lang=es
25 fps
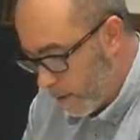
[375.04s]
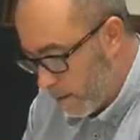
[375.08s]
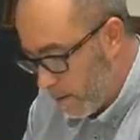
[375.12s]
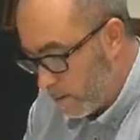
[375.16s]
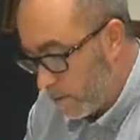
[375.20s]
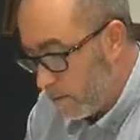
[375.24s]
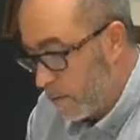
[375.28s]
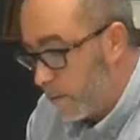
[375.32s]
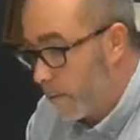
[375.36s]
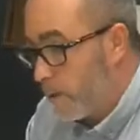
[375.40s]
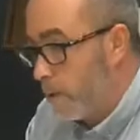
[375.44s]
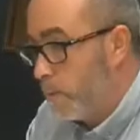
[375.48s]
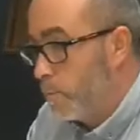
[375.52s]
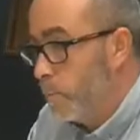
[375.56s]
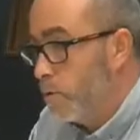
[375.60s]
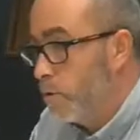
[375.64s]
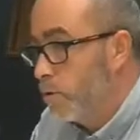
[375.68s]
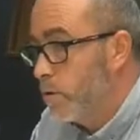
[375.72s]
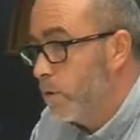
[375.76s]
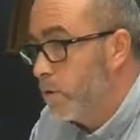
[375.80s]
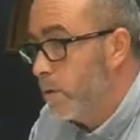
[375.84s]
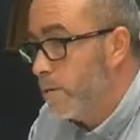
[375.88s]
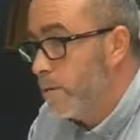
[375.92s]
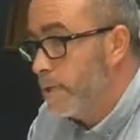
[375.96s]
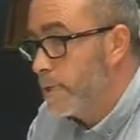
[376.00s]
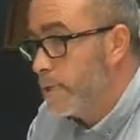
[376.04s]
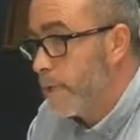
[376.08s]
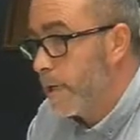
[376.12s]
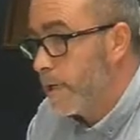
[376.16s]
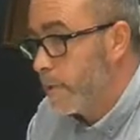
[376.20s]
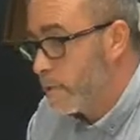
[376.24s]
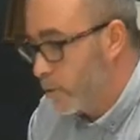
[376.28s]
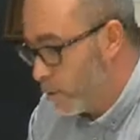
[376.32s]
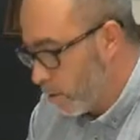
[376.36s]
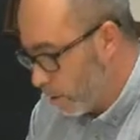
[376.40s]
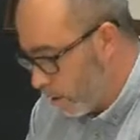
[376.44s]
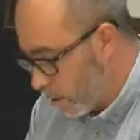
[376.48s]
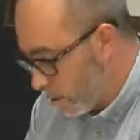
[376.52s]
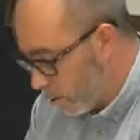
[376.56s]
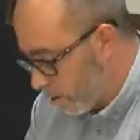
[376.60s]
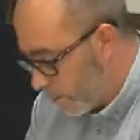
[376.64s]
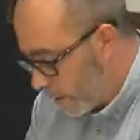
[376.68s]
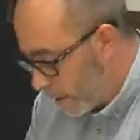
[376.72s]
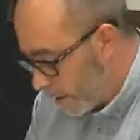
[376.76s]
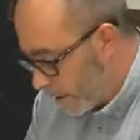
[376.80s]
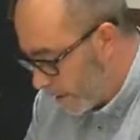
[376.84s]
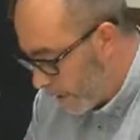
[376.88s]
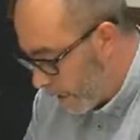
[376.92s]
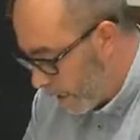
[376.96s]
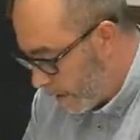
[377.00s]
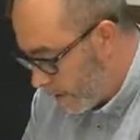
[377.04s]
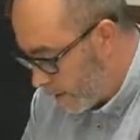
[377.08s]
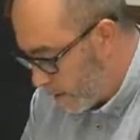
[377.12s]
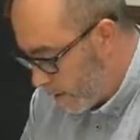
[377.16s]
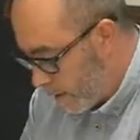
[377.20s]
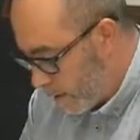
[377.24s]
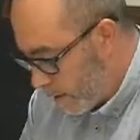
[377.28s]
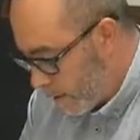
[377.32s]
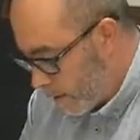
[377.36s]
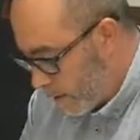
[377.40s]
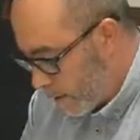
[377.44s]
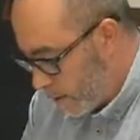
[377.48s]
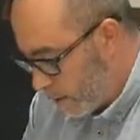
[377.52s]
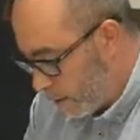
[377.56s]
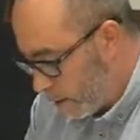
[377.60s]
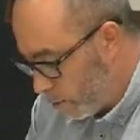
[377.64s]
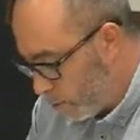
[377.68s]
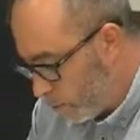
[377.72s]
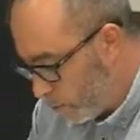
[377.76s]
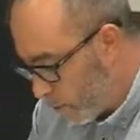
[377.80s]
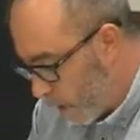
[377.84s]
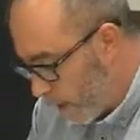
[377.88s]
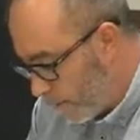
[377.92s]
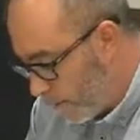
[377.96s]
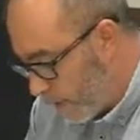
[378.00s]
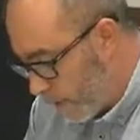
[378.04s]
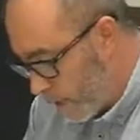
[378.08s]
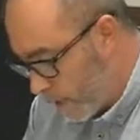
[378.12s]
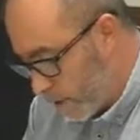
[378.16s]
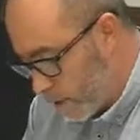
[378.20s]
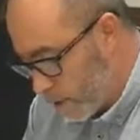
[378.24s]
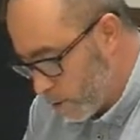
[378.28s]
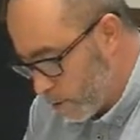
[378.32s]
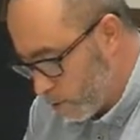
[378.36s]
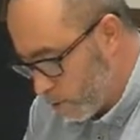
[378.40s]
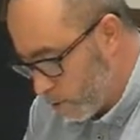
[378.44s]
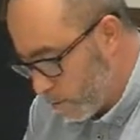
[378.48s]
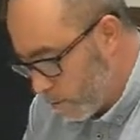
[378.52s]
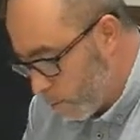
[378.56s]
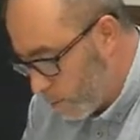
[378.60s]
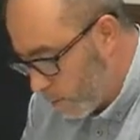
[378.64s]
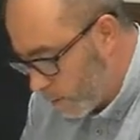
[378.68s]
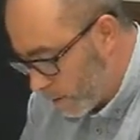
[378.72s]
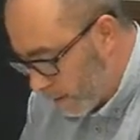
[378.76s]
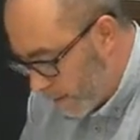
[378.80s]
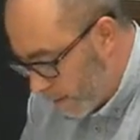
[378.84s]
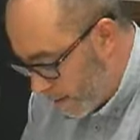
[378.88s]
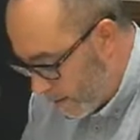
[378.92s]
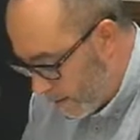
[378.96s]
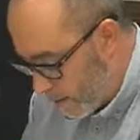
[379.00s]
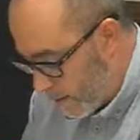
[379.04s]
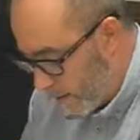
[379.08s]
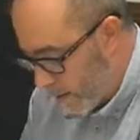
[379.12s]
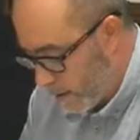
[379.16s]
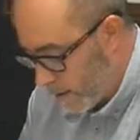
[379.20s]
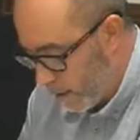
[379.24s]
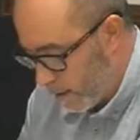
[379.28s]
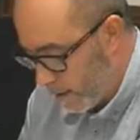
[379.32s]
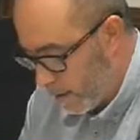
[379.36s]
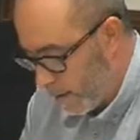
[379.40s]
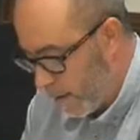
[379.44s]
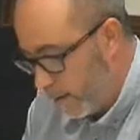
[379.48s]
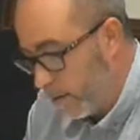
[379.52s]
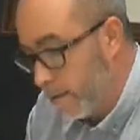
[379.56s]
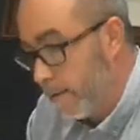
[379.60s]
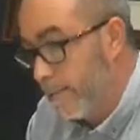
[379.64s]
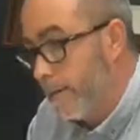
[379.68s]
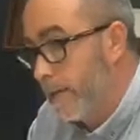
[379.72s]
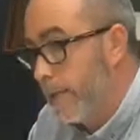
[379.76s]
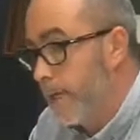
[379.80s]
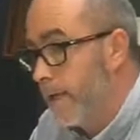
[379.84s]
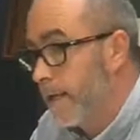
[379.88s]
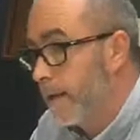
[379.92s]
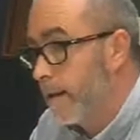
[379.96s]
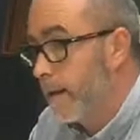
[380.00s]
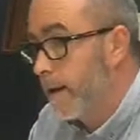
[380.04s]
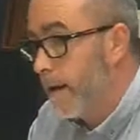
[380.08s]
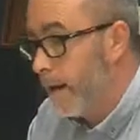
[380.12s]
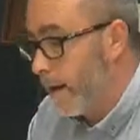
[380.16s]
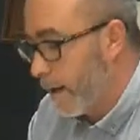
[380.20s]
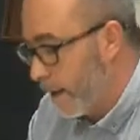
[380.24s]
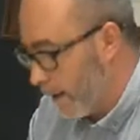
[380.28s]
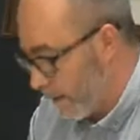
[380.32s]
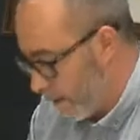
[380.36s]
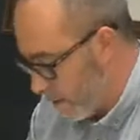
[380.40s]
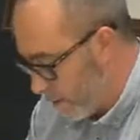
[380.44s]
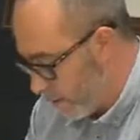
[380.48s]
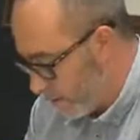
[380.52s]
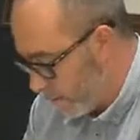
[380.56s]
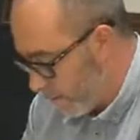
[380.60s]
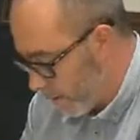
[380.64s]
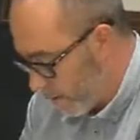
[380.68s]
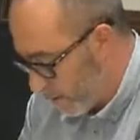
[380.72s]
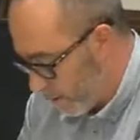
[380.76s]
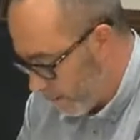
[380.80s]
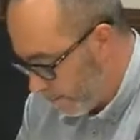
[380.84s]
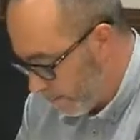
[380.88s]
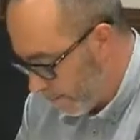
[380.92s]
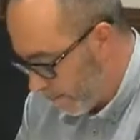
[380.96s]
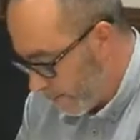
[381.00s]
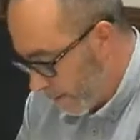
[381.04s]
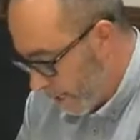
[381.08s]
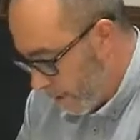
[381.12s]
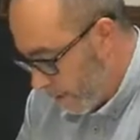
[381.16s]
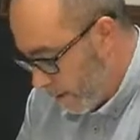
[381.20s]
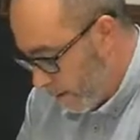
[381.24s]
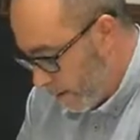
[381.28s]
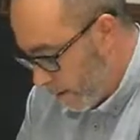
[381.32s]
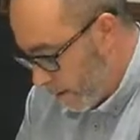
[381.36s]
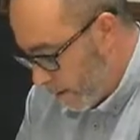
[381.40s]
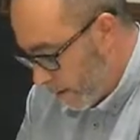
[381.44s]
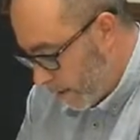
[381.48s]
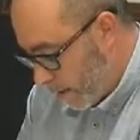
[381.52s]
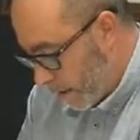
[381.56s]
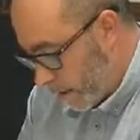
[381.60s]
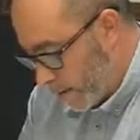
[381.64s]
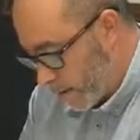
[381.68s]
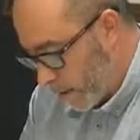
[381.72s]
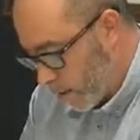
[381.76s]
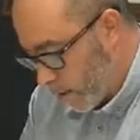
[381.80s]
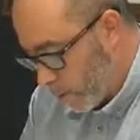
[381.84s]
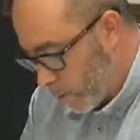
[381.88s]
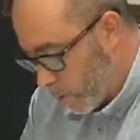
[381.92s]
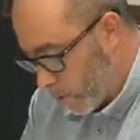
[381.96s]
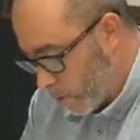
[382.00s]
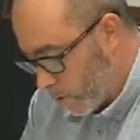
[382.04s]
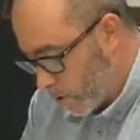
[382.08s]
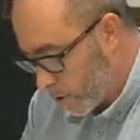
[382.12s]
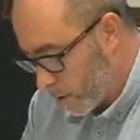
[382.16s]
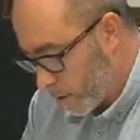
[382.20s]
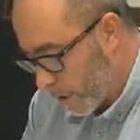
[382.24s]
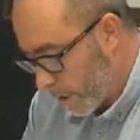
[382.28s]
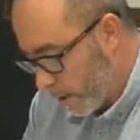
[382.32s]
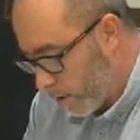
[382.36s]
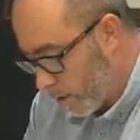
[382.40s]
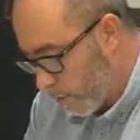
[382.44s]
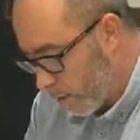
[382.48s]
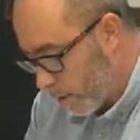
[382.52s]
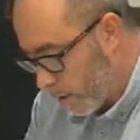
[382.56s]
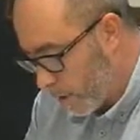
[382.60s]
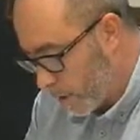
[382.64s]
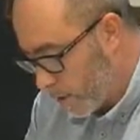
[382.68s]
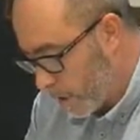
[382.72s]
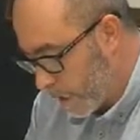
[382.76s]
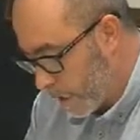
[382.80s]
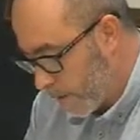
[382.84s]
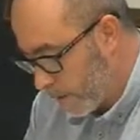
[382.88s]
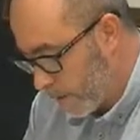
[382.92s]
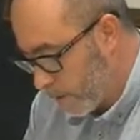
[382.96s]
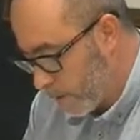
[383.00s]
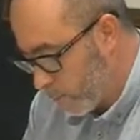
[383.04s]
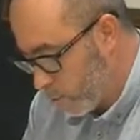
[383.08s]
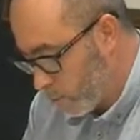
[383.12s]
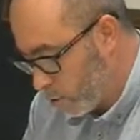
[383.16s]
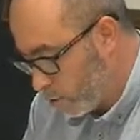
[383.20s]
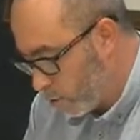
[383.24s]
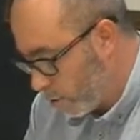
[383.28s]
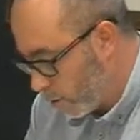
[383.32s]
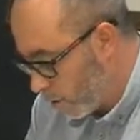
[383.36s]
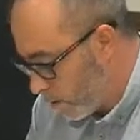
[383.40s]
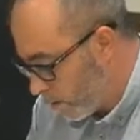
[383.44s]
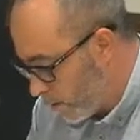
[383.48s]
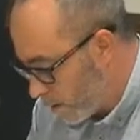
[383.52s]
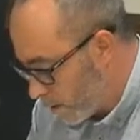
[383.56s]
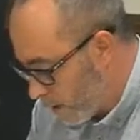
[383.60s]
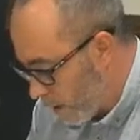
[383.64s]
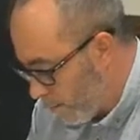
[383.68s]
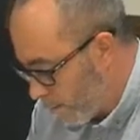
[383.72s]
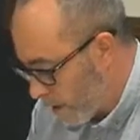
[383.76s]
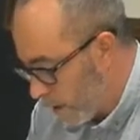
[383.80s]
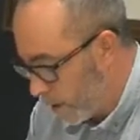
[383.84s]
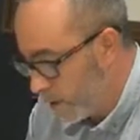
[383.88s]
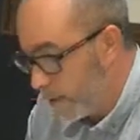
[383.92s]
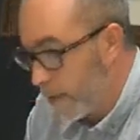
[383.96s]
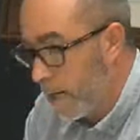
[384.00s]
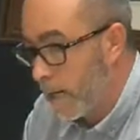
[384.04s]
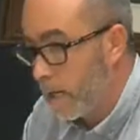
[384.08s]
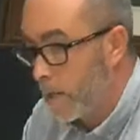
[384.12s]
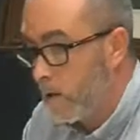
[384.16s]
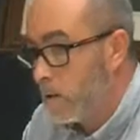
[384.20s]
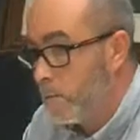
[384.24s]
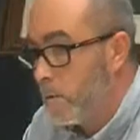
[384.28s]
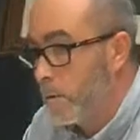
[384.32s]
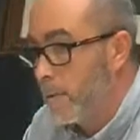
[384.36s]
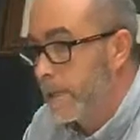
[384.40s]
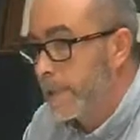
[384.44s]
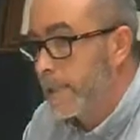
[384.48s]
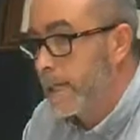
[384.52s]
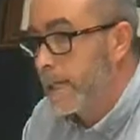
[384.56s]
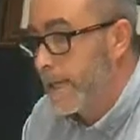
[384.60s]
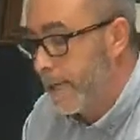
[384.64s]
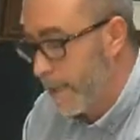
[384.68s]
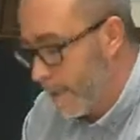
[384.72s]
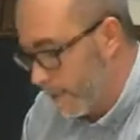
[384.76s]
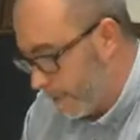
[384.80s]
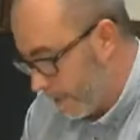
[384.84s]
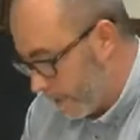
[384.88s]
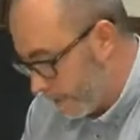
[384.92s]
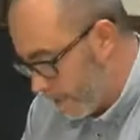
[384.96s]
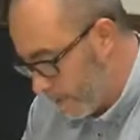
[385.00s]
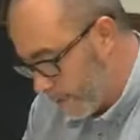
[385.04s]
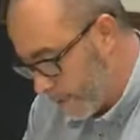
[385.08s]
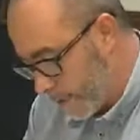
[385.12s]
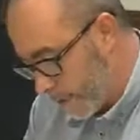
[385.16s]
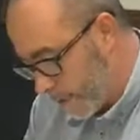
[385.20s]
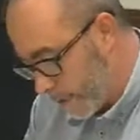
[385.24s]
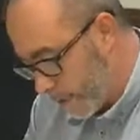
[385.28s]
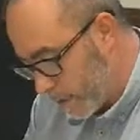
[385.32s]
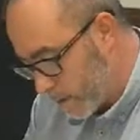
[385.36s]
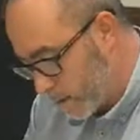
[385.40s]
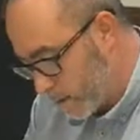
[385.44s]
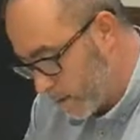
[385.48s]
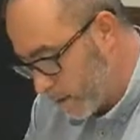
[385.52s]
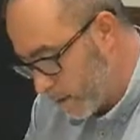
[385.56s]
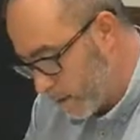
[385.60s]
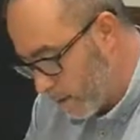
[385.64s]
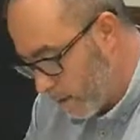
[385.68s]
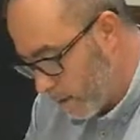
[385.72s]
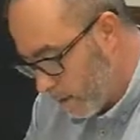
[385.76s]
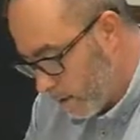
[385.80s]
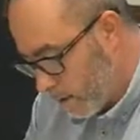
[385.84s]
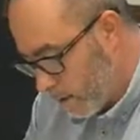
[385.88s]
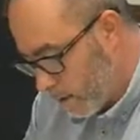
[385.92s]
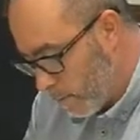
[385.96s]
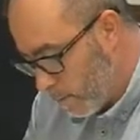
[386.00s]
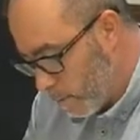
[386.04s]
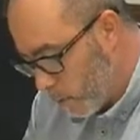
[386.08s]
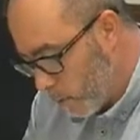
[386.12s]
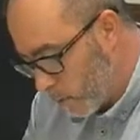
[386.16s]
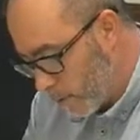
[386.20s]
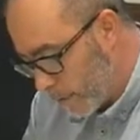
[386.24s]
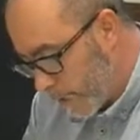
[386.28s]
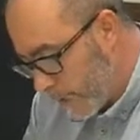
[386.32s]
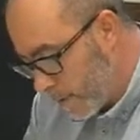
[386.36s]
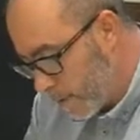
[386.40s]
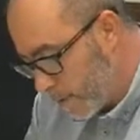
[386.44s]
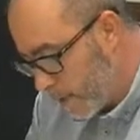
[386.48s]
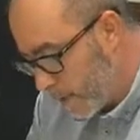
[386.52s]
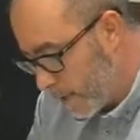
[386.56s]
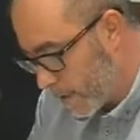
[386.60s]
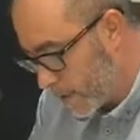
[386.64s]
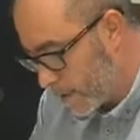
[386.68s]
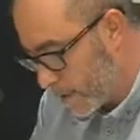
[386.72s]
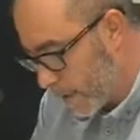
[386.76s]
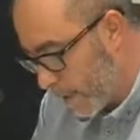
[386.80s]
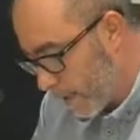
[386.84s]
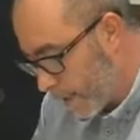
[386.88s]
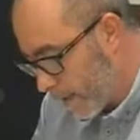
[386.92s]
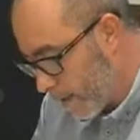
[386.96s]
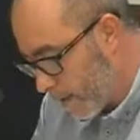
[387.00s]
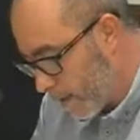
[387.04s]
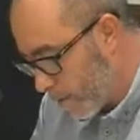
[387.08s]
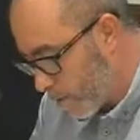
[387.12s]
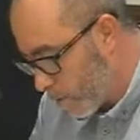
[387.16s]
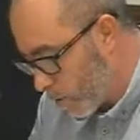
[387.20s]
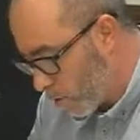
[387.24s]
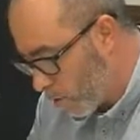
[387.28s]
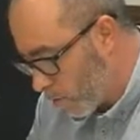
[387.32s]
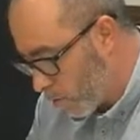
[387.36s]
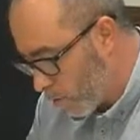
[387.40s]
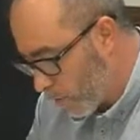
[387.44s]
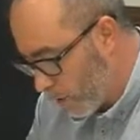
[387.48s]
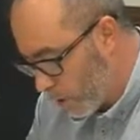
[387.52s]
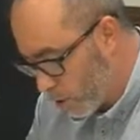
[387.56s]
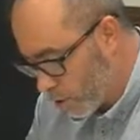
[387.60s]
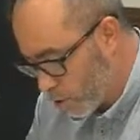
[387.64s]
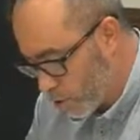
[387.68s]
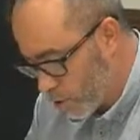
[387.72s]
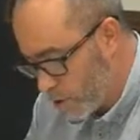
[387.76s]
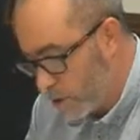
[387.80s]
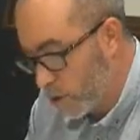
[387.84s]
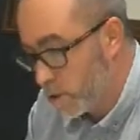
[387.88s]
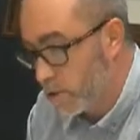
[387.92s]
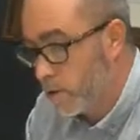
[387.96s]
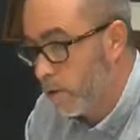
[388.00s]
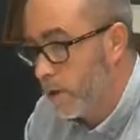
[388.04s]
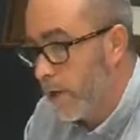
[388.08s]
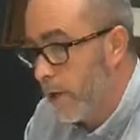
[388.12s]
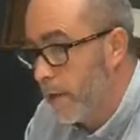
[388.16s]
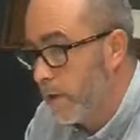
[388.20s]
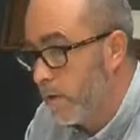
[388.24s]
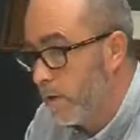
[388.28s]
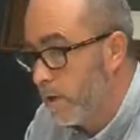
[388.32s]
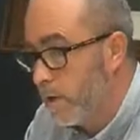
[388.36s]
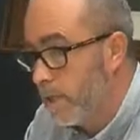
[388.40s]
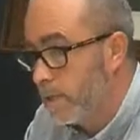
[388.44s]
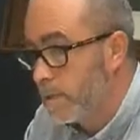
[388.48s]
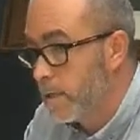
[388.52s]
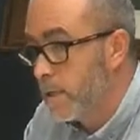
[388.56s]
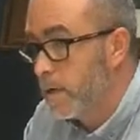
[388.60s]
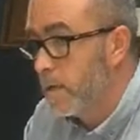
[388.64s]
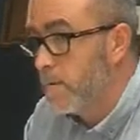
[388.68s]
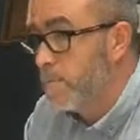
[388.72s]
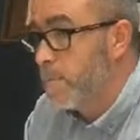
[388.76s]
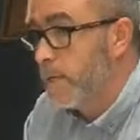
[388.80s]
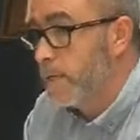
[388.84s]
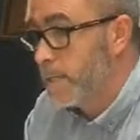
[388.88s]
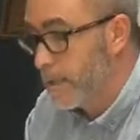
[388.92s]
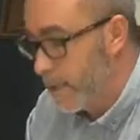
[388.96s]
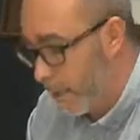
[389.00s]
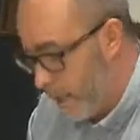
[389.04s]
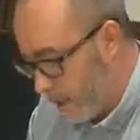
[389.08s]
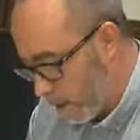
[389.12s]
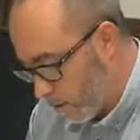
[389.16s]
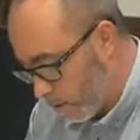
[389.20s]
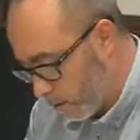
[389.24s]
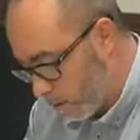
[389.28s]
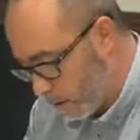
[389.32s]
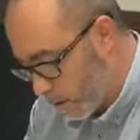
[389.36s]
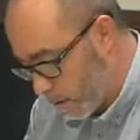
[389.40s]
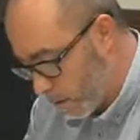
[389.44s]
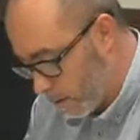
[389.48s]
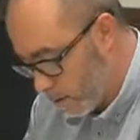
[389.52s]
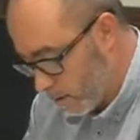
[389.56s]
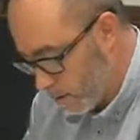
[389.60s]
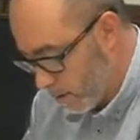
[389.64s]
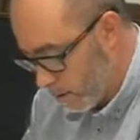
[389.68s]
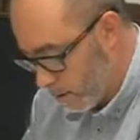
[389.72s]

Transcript: Desde el punto de vista histórico-militar, es indudable su importancia en el devenir de la guerra civil, así como por ser novedosa desde el punto de vista militar como batalla de trincheras, importancia destacada por numerosos historiadores e investigadores.